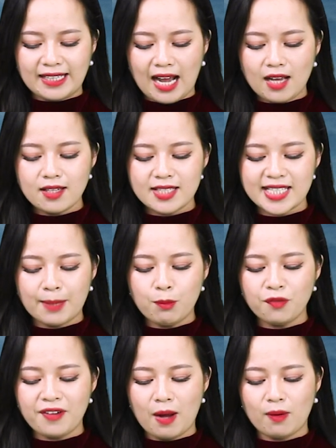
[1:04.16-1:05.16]
Nẵng giá
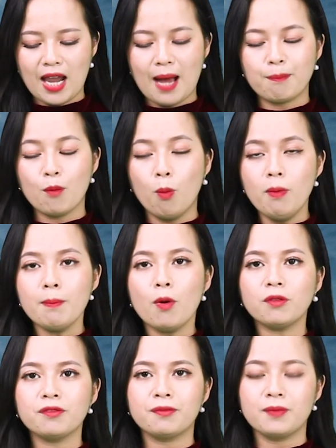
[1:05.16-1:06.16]
mua vào là
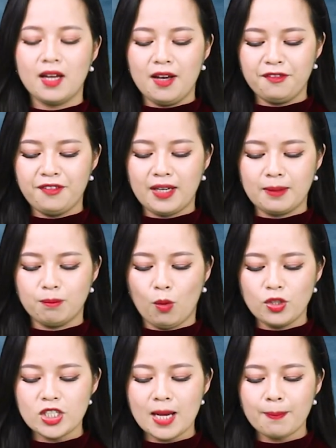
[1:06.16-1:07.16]

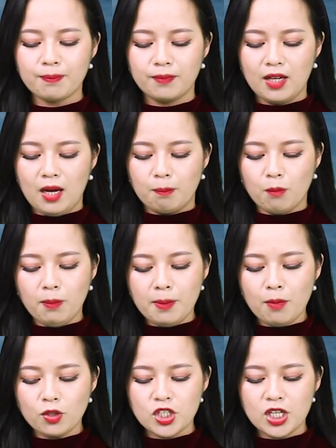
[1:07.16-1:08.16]
41,400
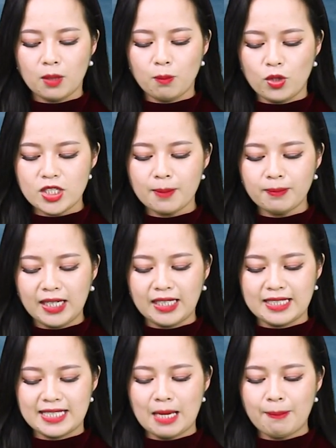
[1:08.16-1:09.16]
41 triệu 400
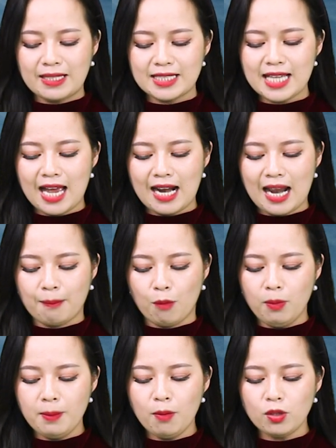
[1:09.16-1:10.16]
nghìn, giá bán ra là
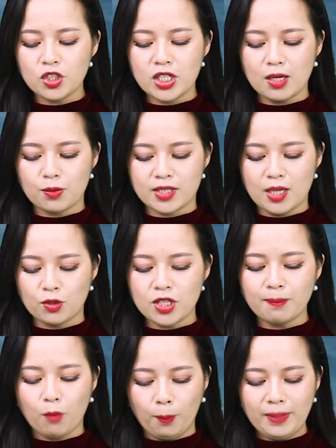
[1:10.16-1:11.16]
41 triệu
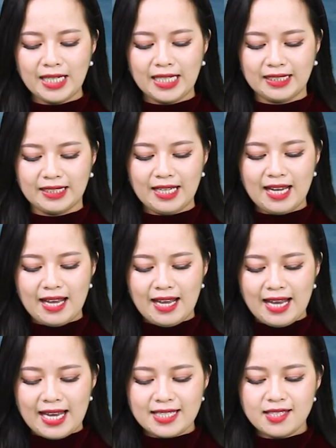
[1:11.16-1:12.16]
640 nghìn.
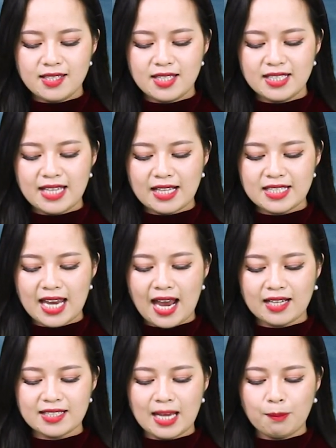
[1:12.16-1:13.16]
SCC Nha
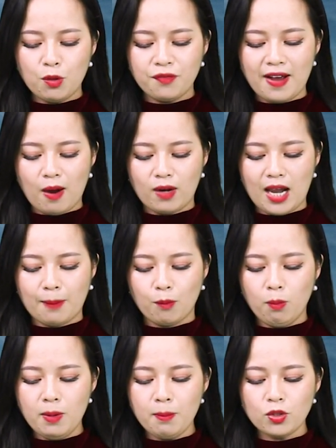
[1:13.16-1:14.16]
Trang giá mua vào là
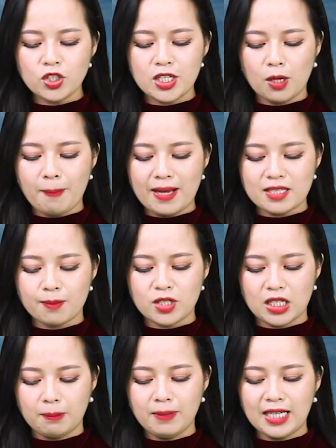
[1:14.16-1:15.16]
41 triệu
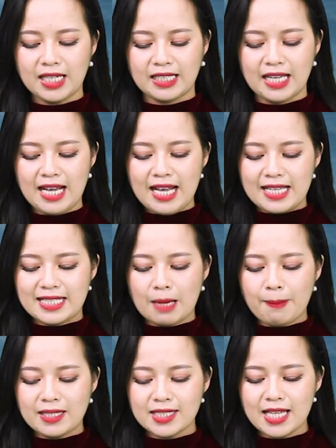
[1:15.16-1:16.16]
390 nghìn,
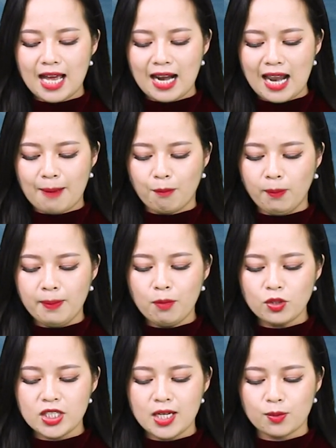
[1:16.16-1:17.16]
giá bán ra là
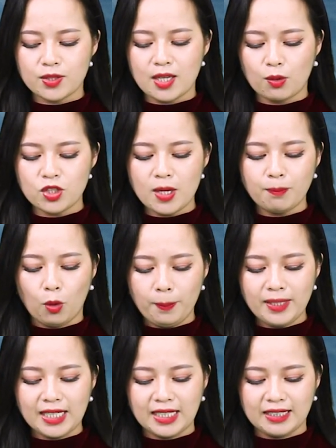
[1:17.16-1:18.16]
41 triệu
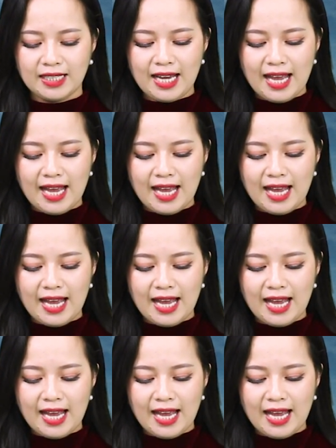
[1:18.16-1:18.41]
640 nghìn.